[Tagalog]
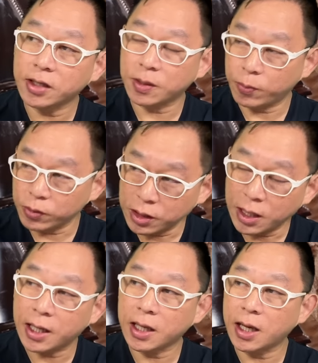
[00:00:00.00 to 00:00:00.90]
sa
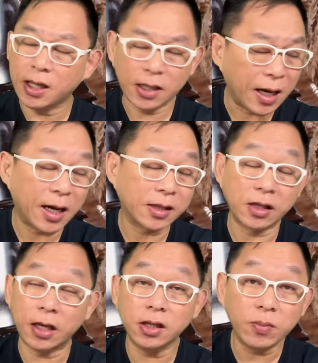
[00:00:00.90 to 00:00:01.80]
puninarya, lahat
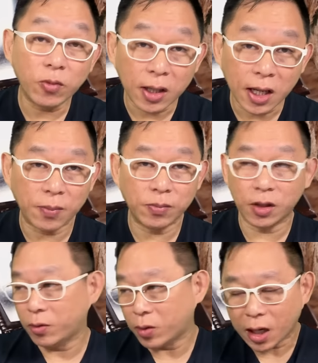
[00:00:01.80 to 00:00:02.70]
na hindi mo alam.
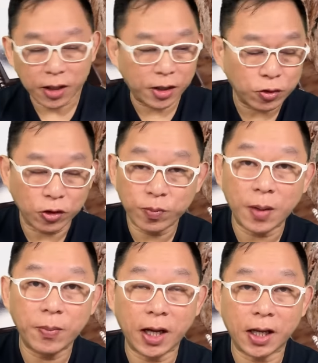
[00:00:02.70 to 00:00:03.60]
Eh, wala ka ng choice,
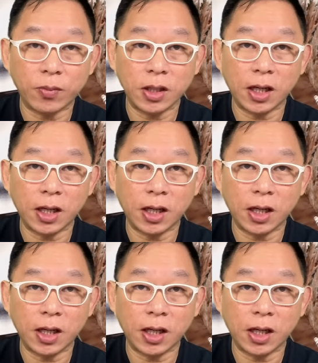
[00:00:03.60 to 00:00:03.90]
babayaran mo